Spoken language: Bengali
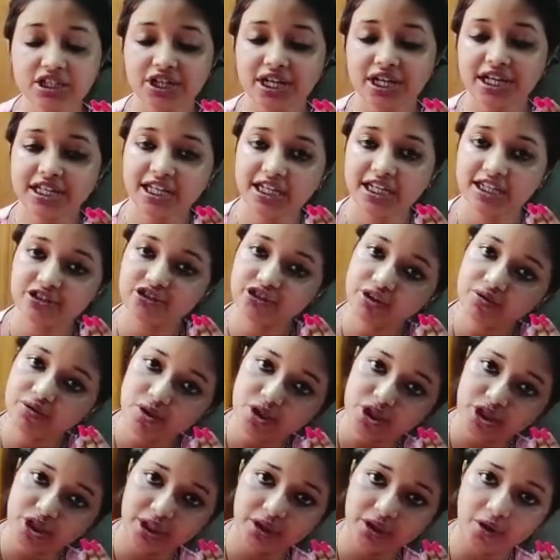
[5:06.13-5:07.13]
সেই ক্ষেত্রেও
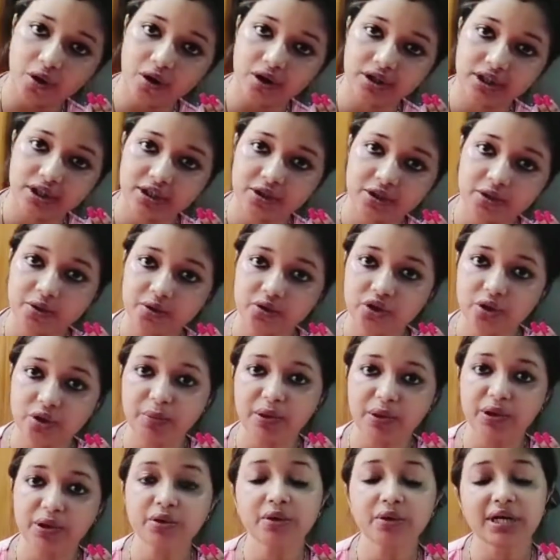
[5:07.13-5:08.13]
ওর সাথে কন্ট্যাক্ট করতে
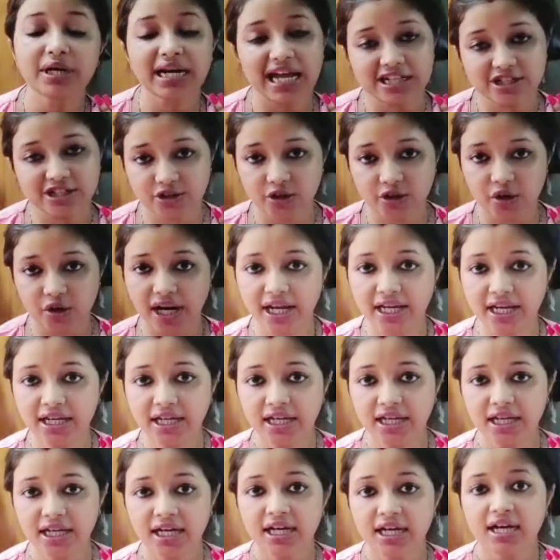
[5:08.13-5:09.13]
পারো ও ক্লাস করাই
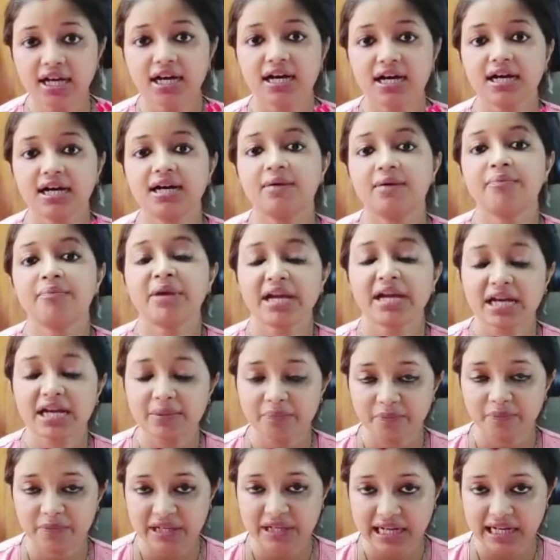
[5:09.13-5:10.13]

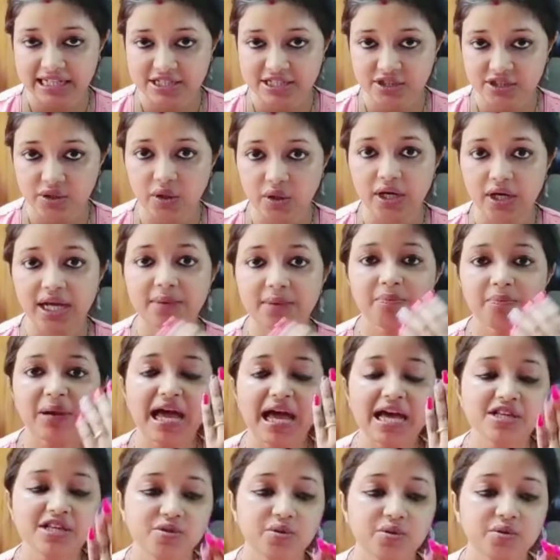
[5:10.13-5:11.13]
মেকআপ ক্লাস করাই
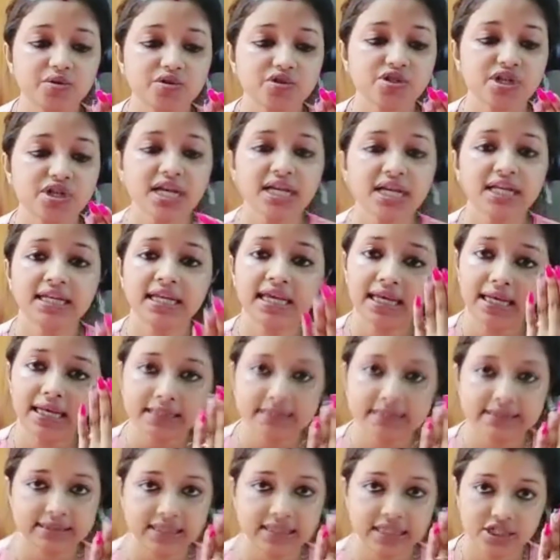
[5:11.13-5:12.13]
প্লাস হচ্ছে নেল
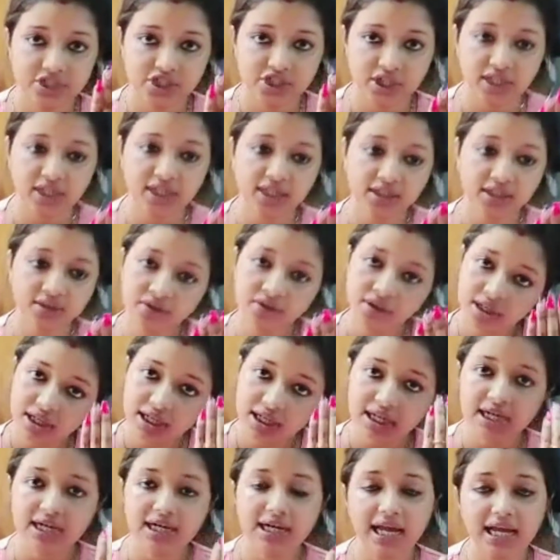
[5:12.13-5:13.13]
এক্সটেনশনেরও
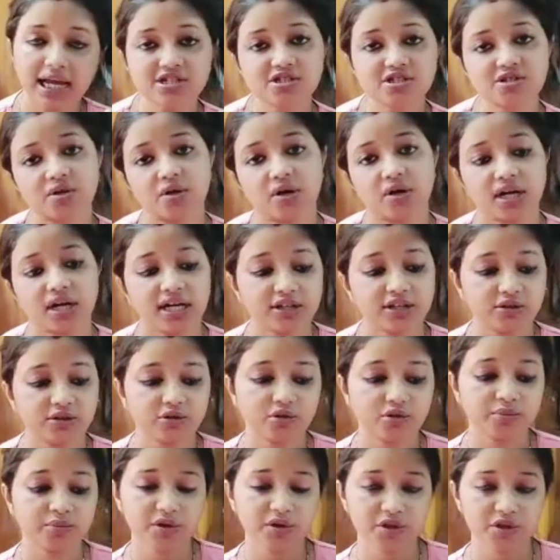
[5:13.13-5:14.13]
ক্লাস করায় তো
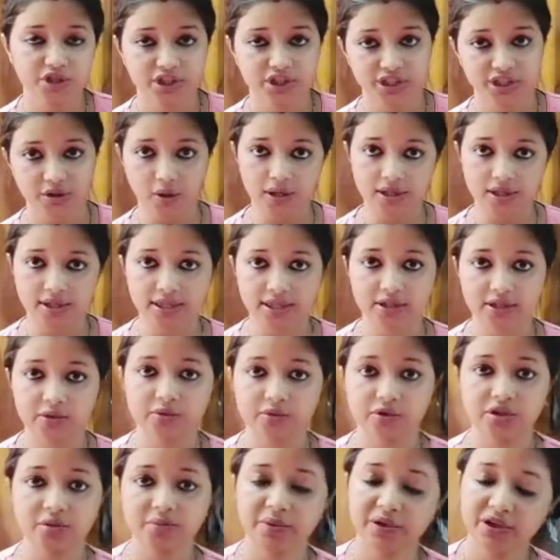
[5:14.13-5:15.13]
তোমরা ওর সাথে কন্ট্যাক্ট
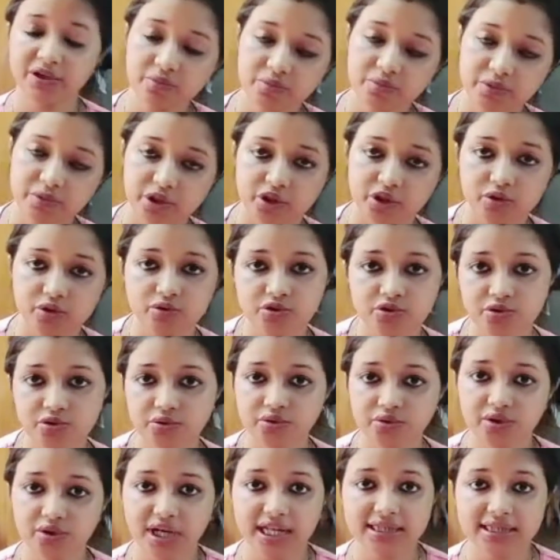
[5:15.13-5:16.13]
করতে পারো ভীষণ
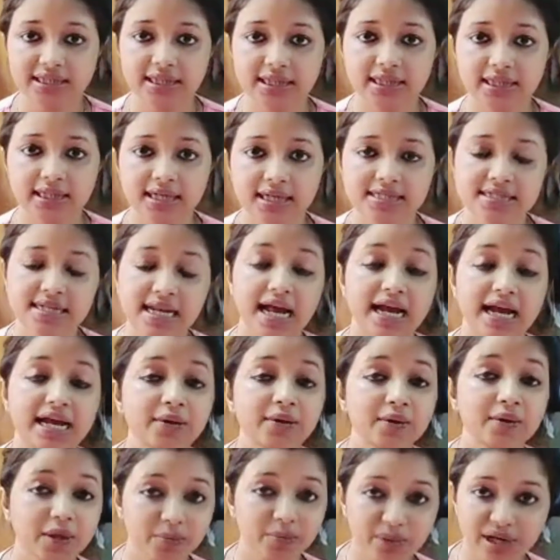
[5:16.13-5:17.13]
সুন্দর হাতের কাজ এর
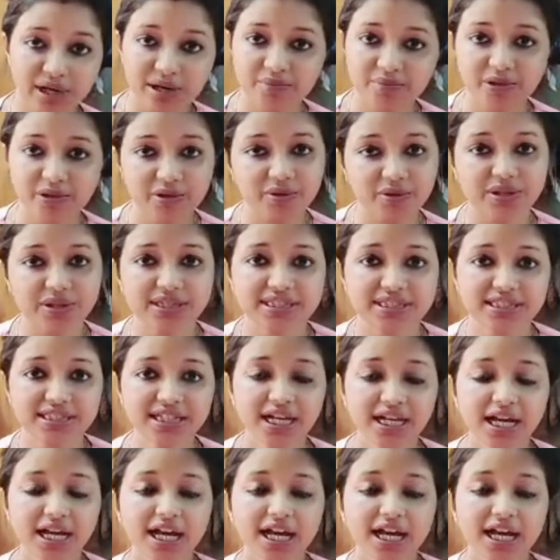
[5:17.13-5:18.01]
আগেও একবার আমি করেছি